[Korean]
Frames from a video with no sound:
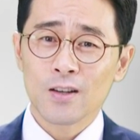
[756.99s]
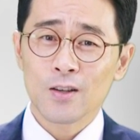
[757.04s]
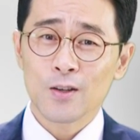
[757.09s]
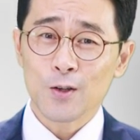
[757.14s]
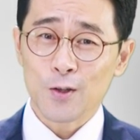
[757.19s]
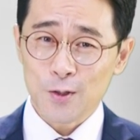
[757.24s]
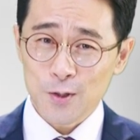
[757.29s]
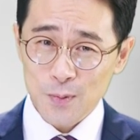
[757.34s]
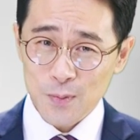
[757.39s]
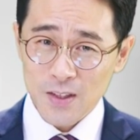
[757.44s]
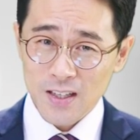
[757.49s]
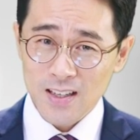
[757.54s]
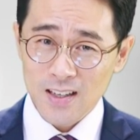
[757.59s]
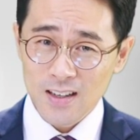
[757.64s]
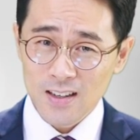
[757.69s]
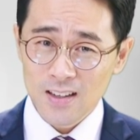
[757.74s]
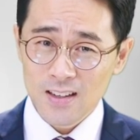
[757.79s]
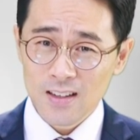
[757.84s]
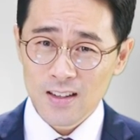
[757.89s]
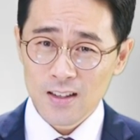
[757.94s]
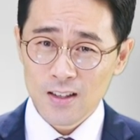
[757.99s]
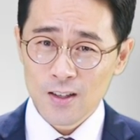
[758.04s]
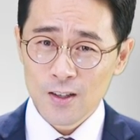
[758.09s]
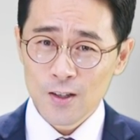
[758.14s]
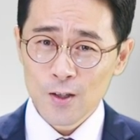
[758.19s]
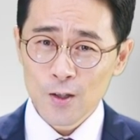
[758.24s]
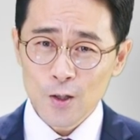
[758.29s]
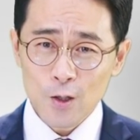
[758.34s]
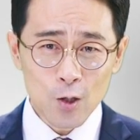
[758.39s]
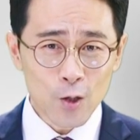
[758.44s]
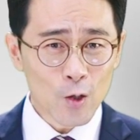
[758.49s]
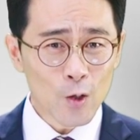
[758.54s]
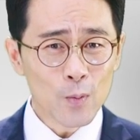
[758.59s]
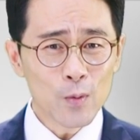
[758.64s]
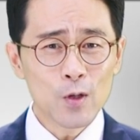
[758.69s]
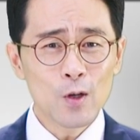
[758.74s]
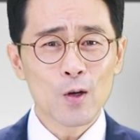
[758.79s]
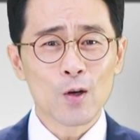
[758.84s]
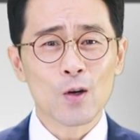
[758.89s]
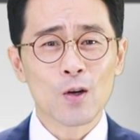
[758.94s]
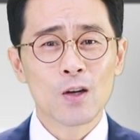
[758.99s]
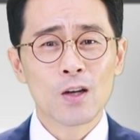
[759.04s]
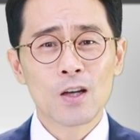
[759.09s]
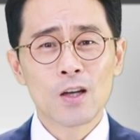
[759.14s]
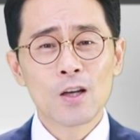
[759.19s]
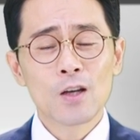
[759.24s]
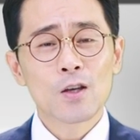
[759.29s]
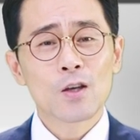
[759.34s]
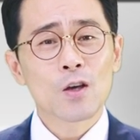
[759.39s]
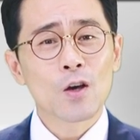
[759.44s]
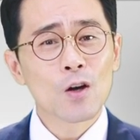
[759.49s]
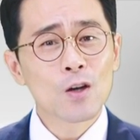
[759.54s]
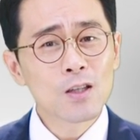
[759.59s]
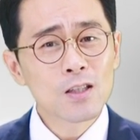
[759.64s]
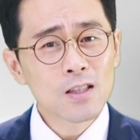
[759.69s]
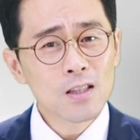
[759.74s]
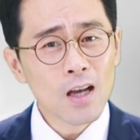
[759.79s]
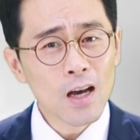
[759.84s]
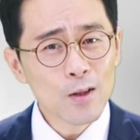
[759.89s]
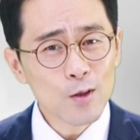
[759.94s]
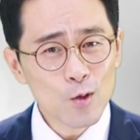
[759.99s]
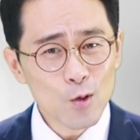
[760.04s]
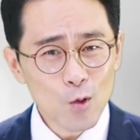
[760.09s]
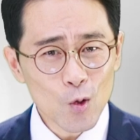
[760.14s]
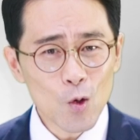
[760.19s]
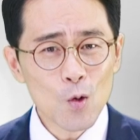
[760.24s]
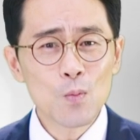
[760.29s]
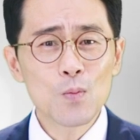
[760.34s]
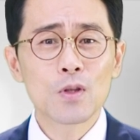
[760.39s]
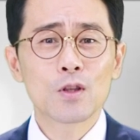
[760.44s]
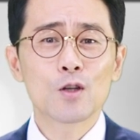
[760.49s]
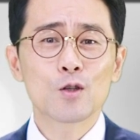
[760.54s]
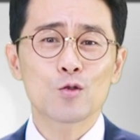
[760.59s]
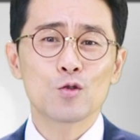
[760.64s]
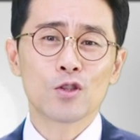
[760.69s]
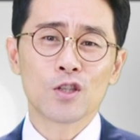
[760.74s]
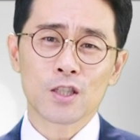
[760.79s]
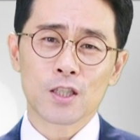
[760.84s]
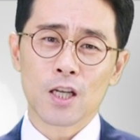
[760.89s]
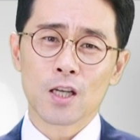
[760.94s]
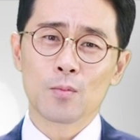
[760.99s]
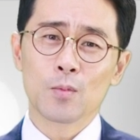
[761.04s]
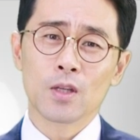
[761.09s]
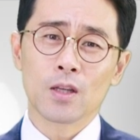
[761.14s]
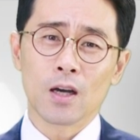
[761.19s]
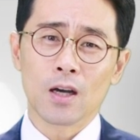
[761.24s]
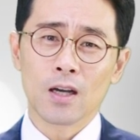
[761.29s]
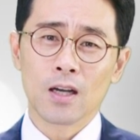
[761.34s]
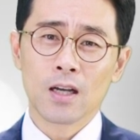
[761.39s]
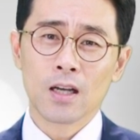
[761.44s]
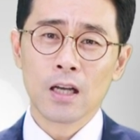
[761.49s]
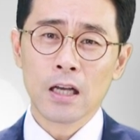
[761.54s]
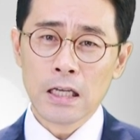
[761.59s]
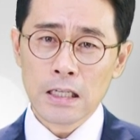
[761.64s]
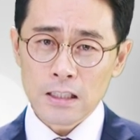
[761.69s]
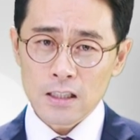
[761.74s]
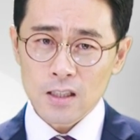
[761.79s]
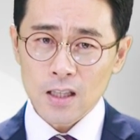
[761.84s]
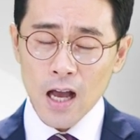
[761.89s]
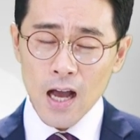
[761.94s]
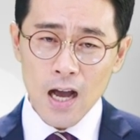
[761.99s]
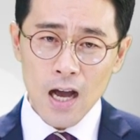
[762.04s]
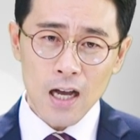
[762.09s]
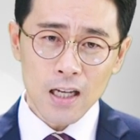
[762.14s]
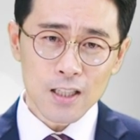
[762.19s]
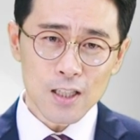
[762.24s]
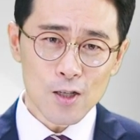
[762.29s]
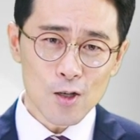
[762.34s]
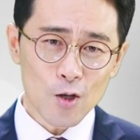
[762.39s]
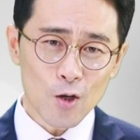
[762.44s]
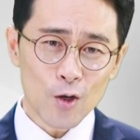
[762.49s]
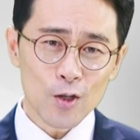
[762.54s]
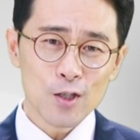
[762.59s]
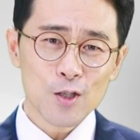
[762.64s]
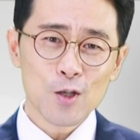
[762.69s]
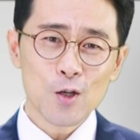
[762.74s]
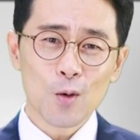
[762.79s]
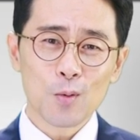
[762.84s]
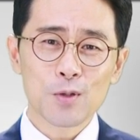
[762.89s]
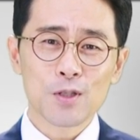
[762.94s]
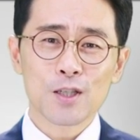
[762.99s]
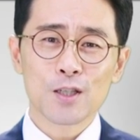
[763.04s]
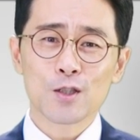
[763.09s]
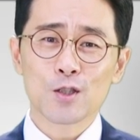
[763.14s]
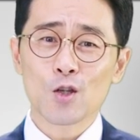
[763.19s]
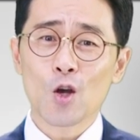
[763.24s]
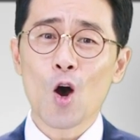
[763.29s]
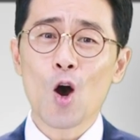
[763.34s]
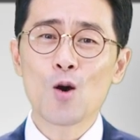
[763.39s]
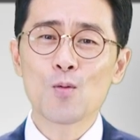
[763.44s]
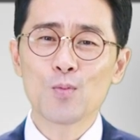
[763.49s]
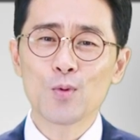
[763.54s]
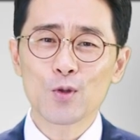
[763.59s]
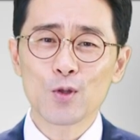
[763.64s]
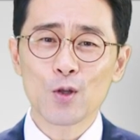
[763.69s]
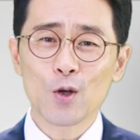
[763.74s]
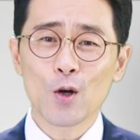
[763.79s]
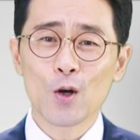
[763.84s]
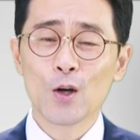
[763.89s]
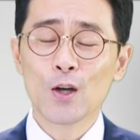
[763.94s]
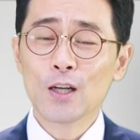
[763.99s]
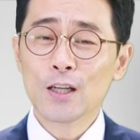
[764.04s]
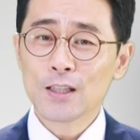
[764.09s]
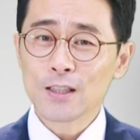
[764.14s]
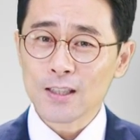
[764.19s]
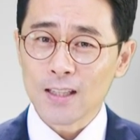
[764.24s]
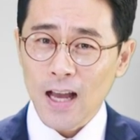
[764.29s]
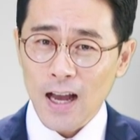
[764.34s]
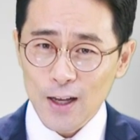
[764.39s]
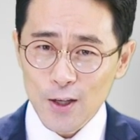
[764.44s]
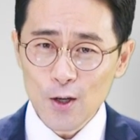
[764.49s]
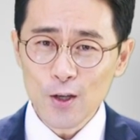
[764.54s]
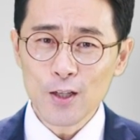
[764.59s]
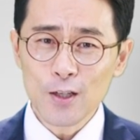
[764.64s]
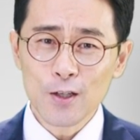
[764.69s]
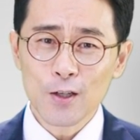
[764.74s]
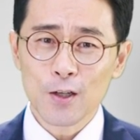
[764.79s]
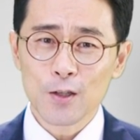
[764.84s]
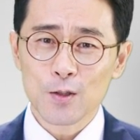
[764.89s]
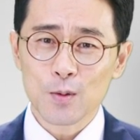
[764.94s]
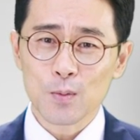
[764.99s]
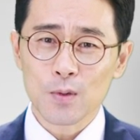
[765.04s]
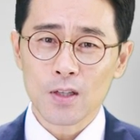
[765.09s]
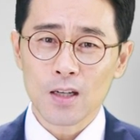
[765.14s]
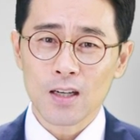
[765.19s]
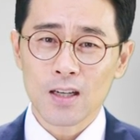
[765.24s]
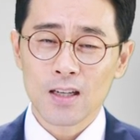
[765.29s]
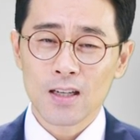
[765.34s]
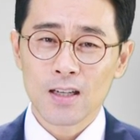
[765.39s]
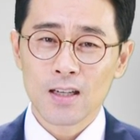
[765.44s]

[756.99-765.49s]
그렇습니까? 그럼요. 결단코 믿을 수 있는 책입니다. 따질 것이 없이 처음부터 당연히 그랬습니다.